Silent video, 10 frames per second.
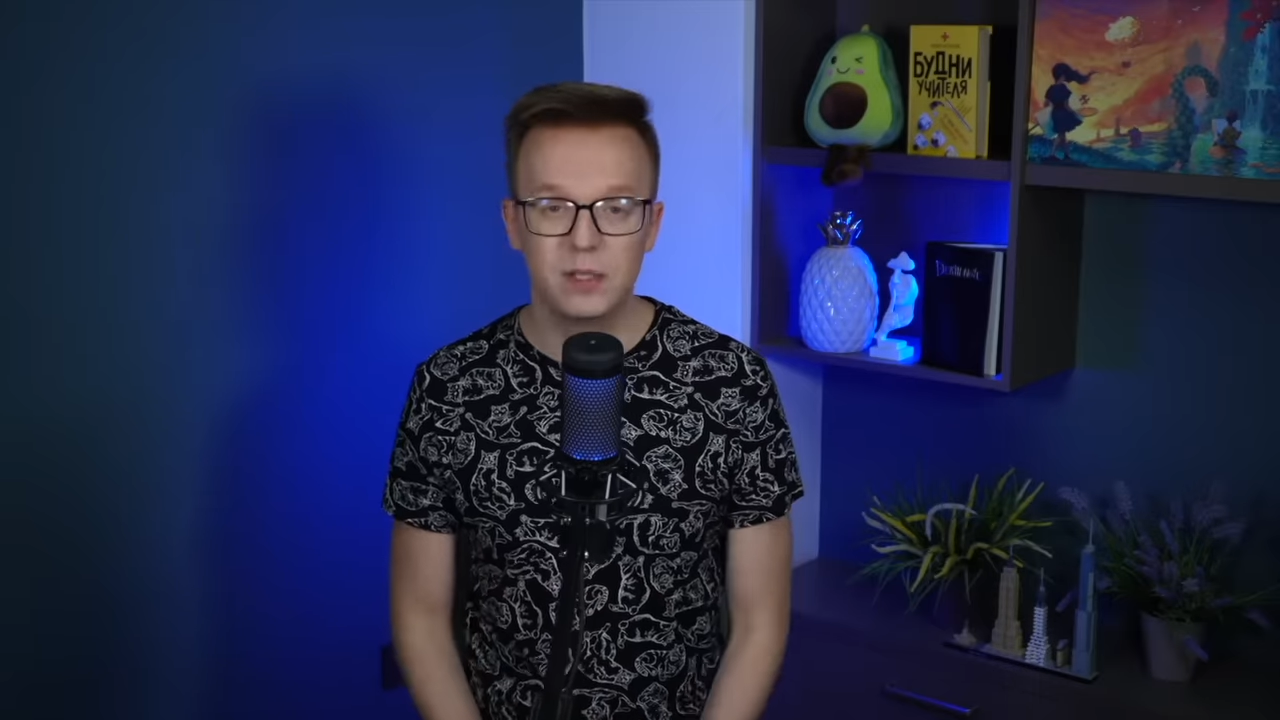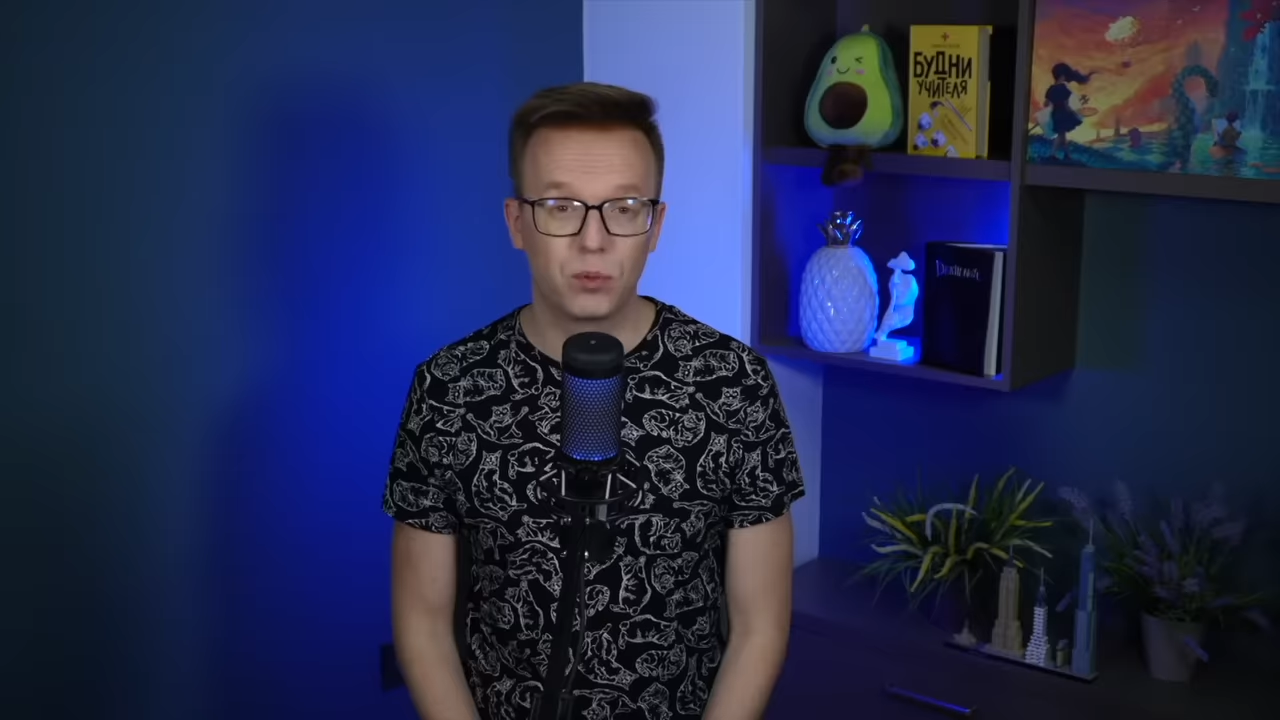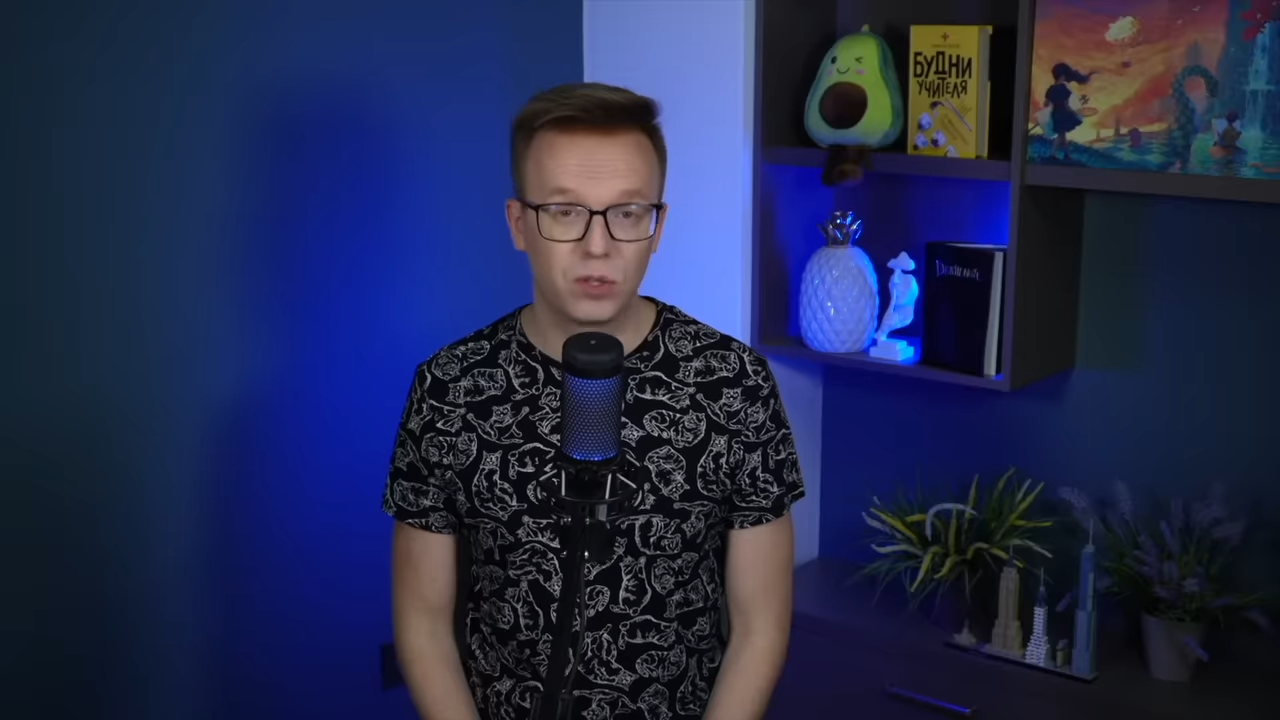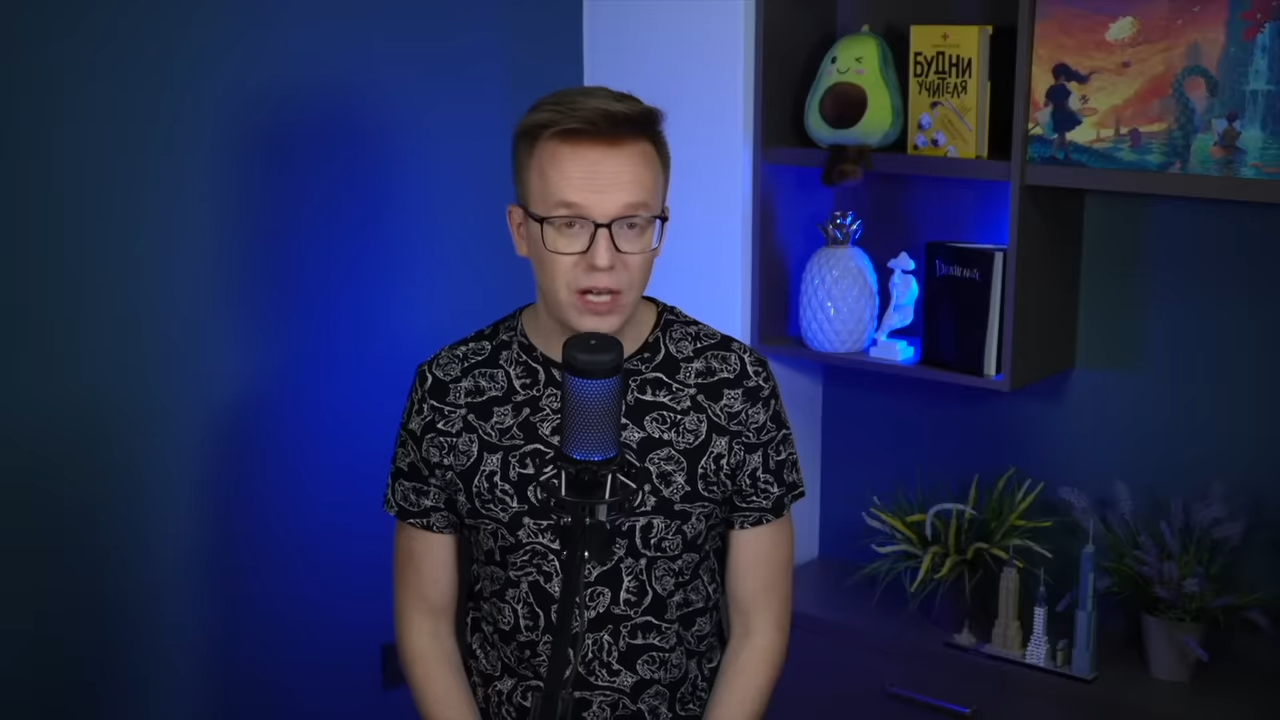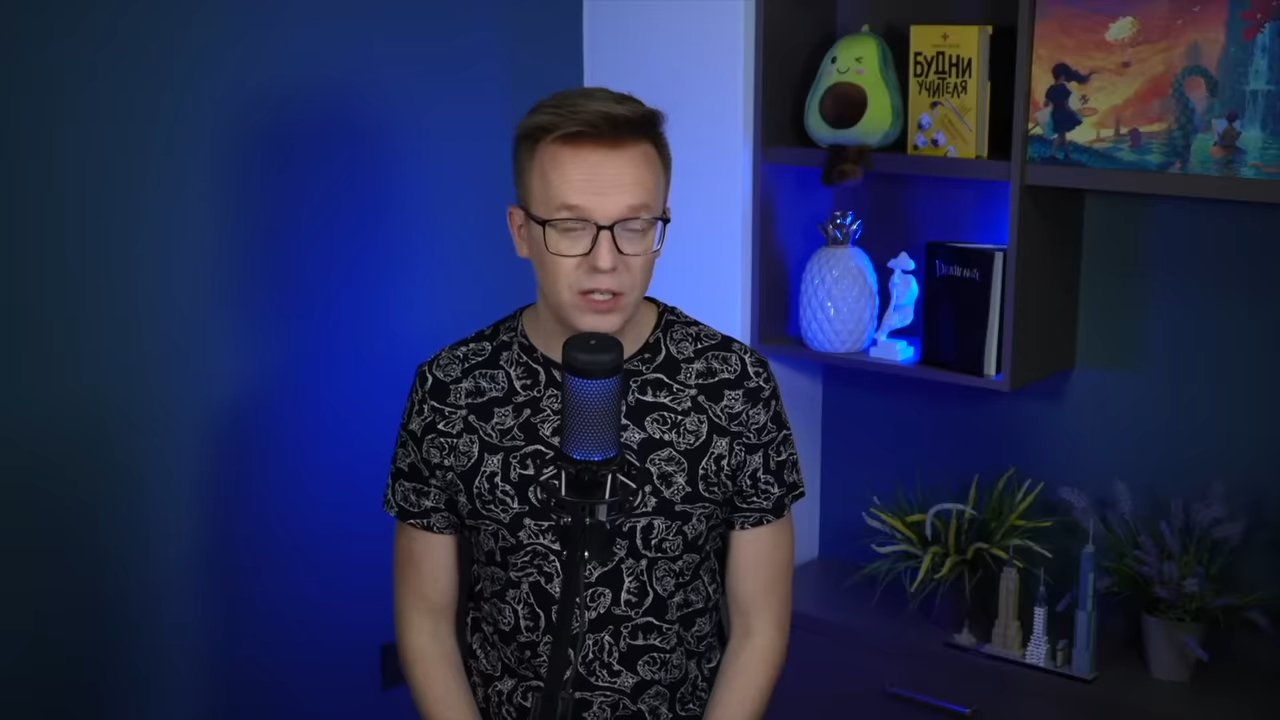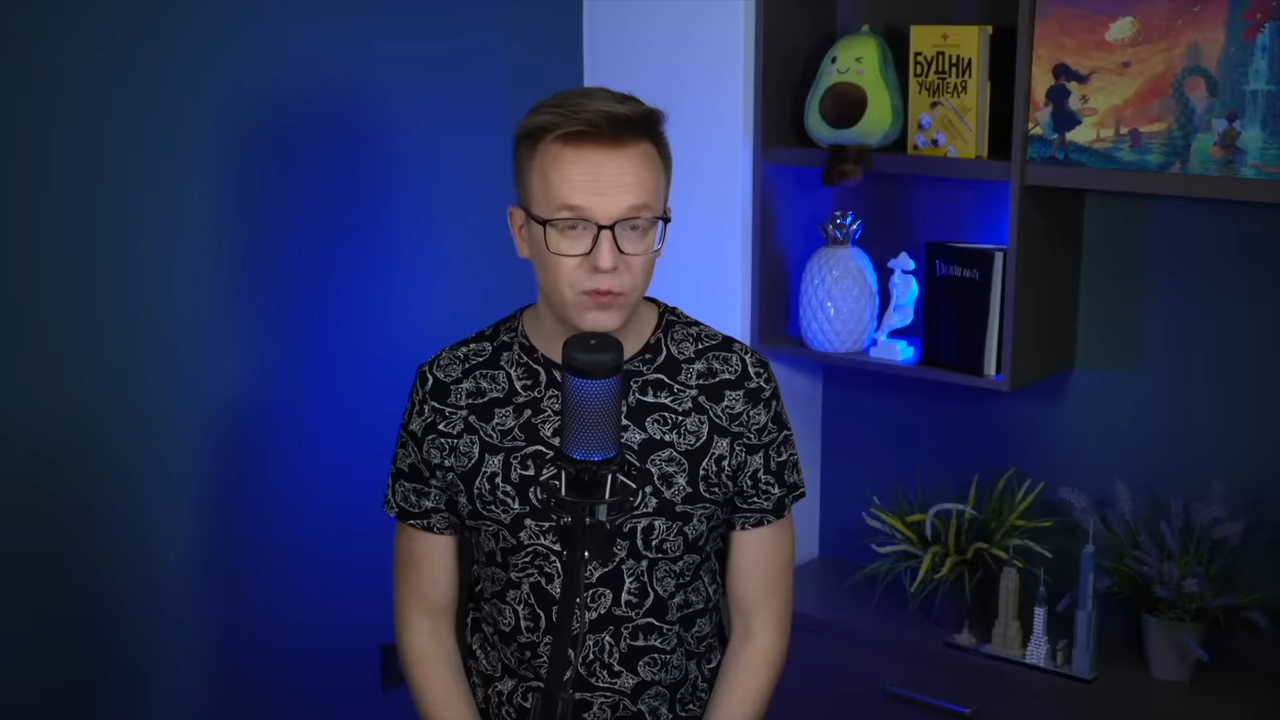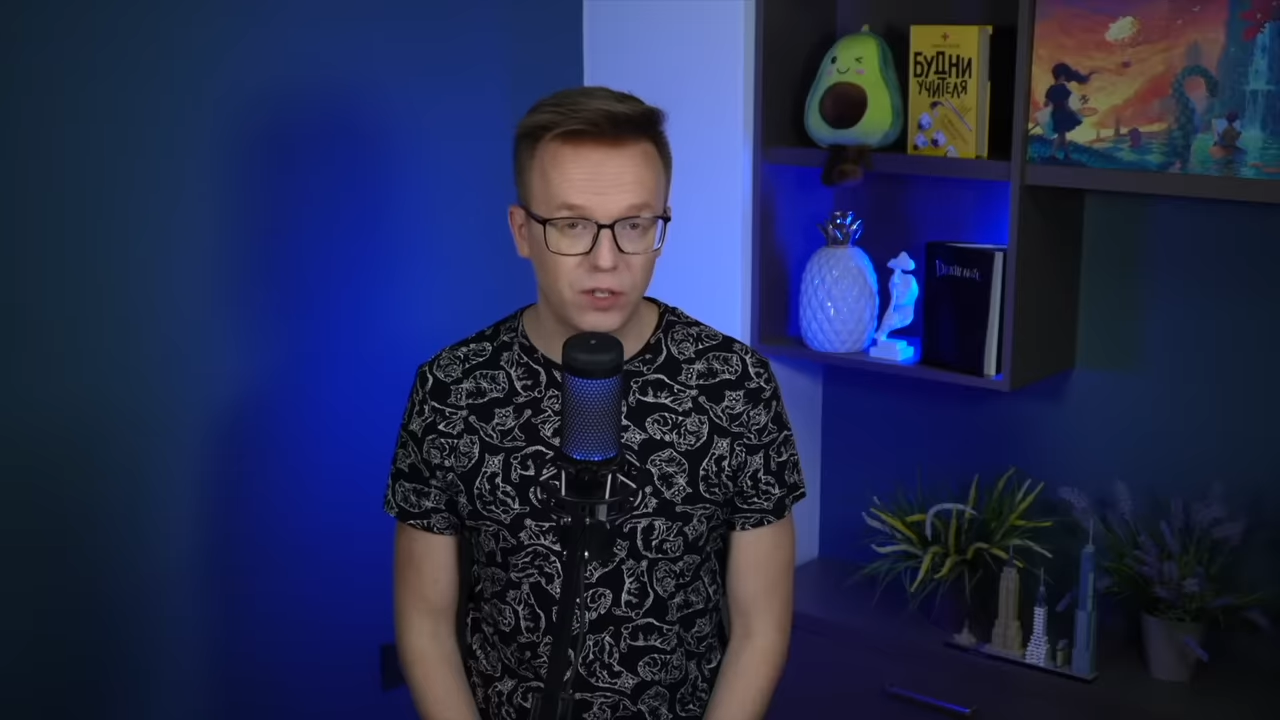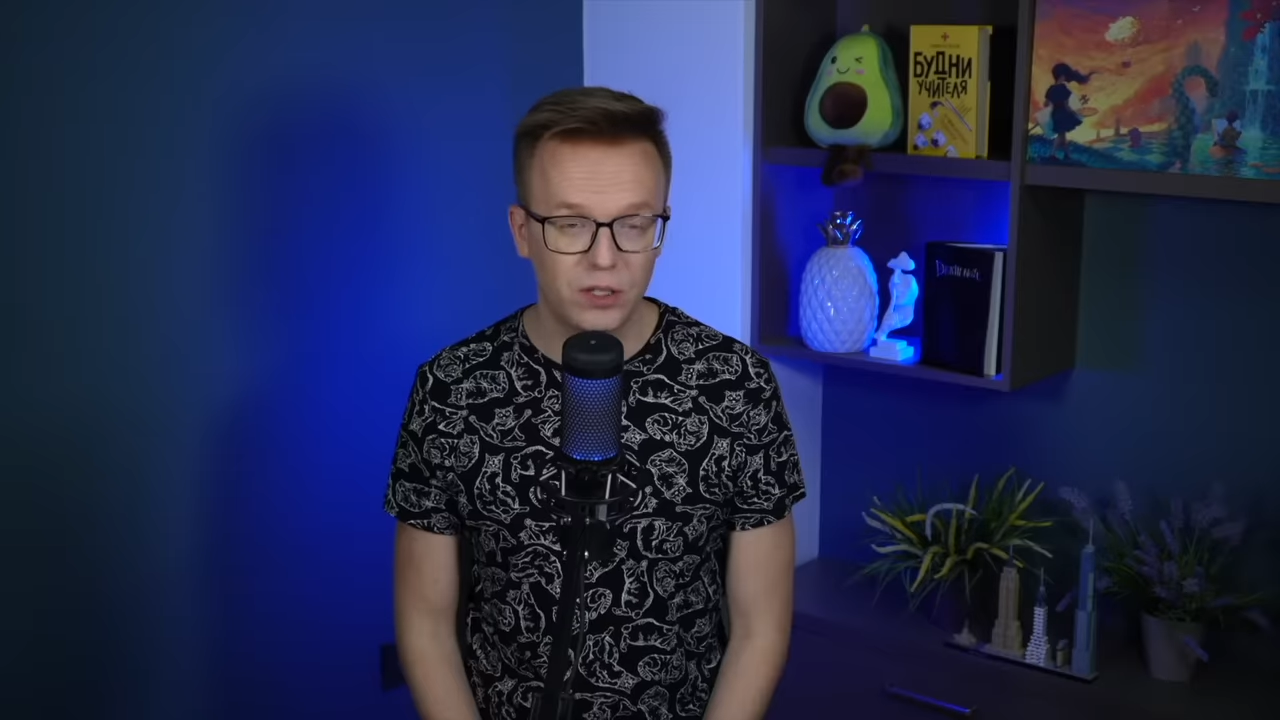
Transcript: депутатов